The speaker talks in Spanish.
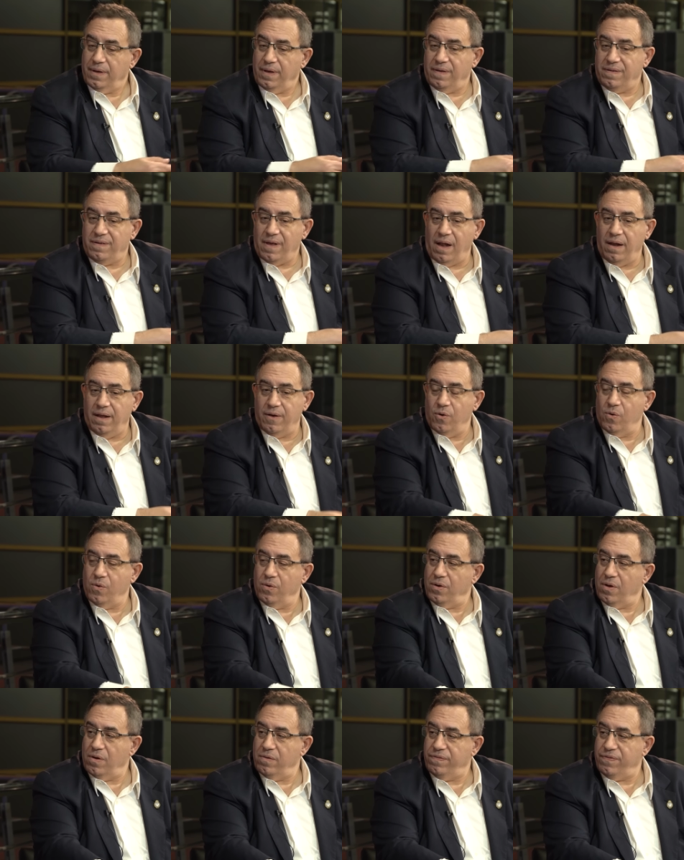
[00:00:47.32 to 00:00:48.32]
y sale
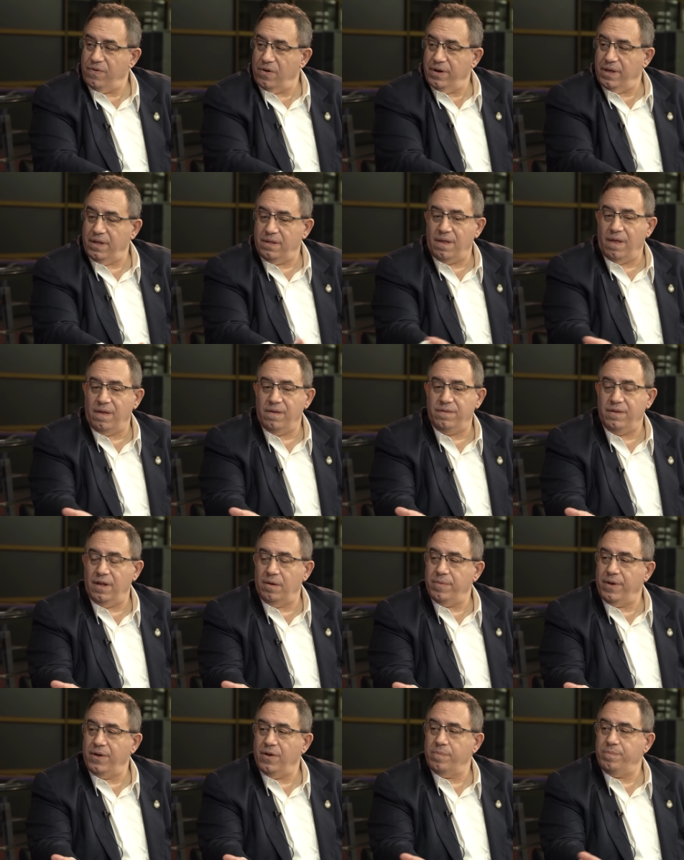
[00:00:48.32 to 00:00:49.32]
uno, un forista, a
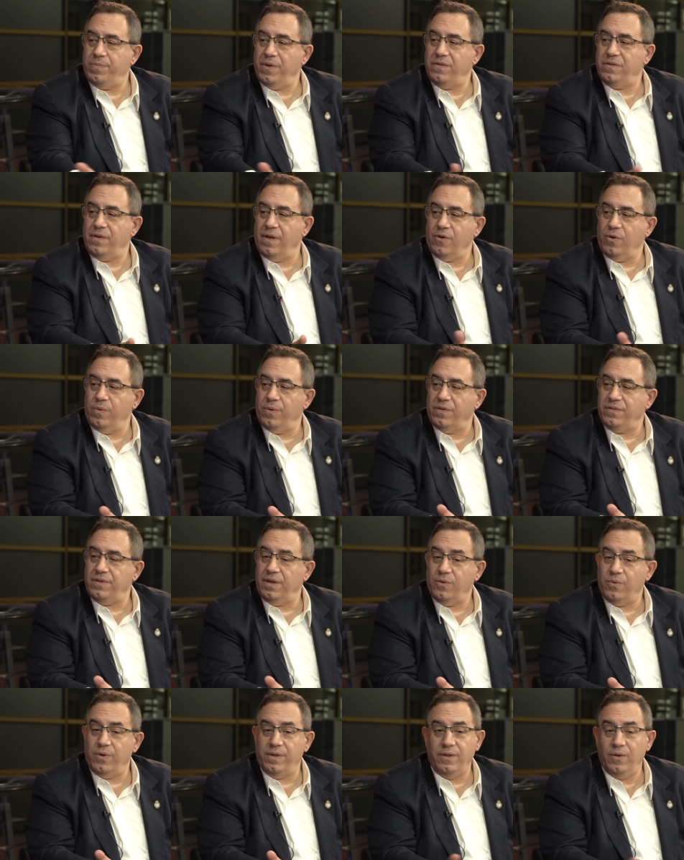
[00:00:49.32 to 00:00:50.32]
decirme, no, pero ese rubro
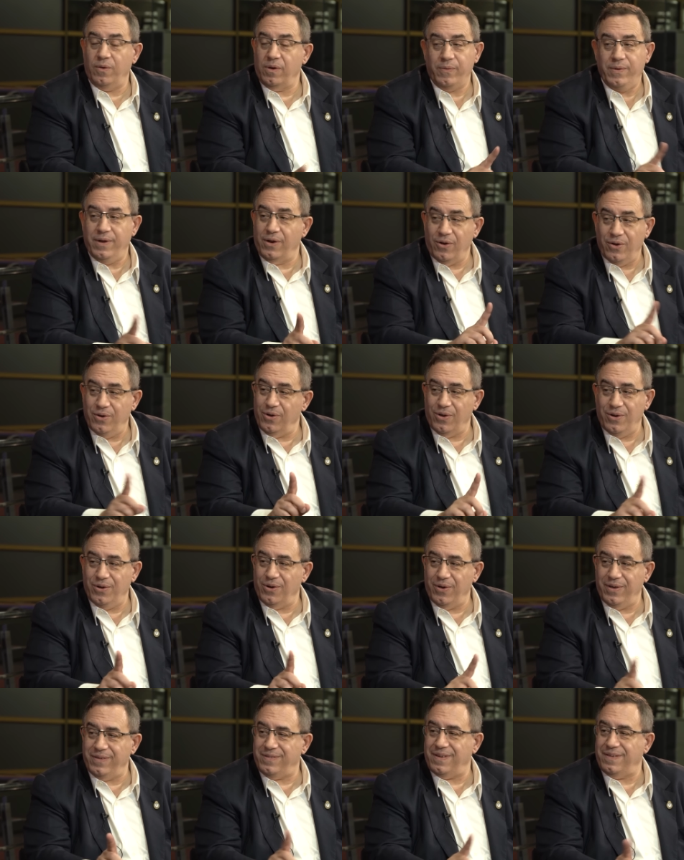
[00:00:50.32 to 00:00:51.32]
59, no, no,
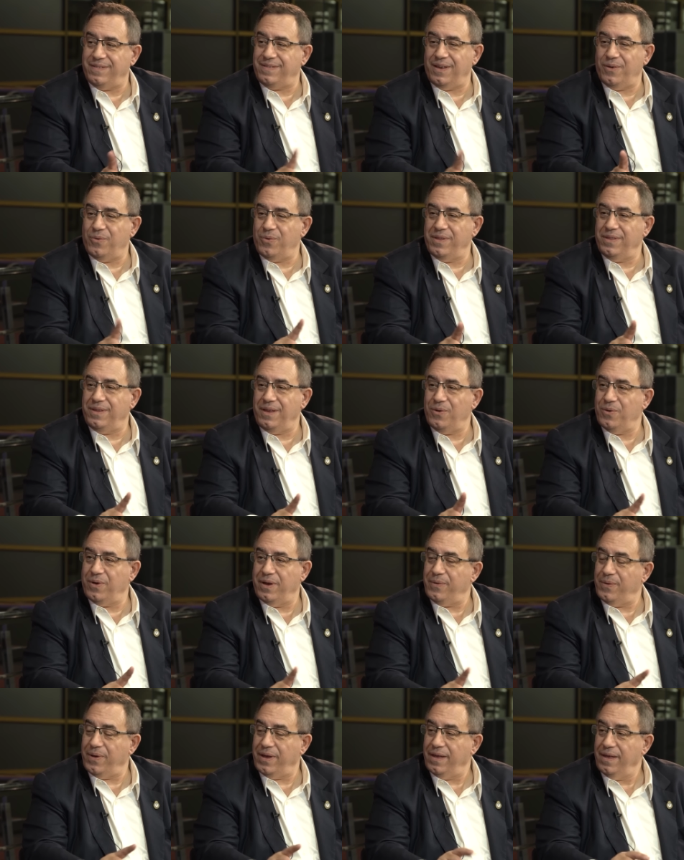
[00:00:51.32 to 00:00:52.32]
no es el
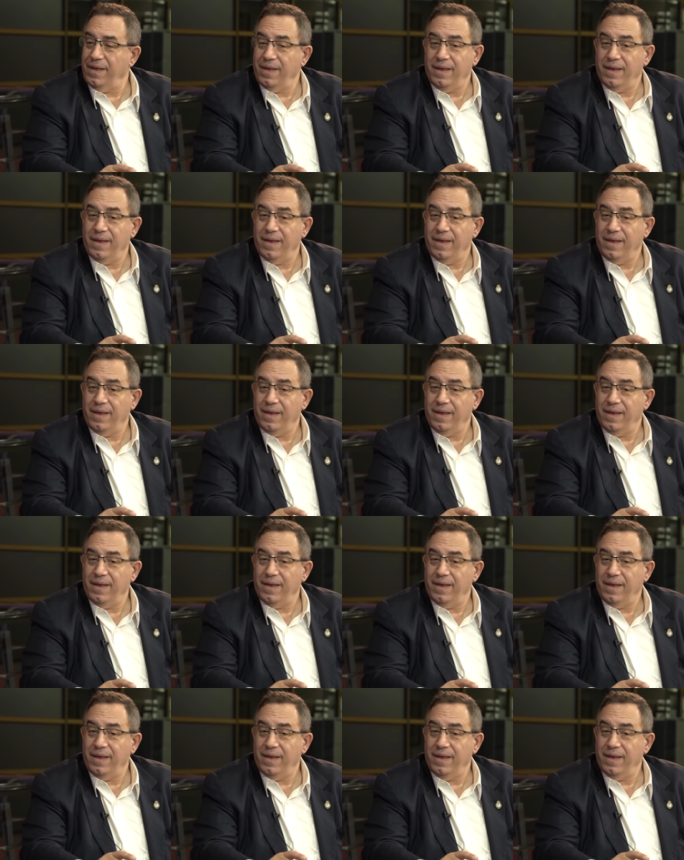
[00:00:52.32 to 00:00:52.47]
59,